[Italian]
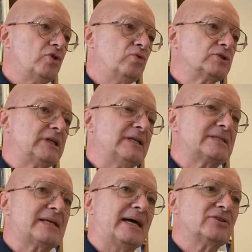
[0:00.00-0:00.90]

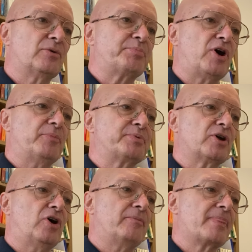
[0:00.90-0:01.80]
utilizzando
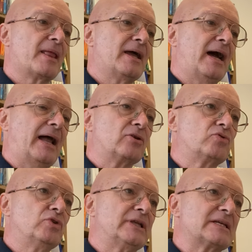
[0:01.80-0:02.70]
proprio
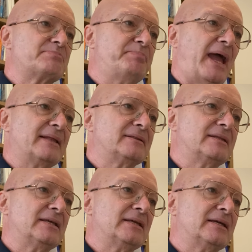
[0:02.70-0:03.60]
alcuni aspetti,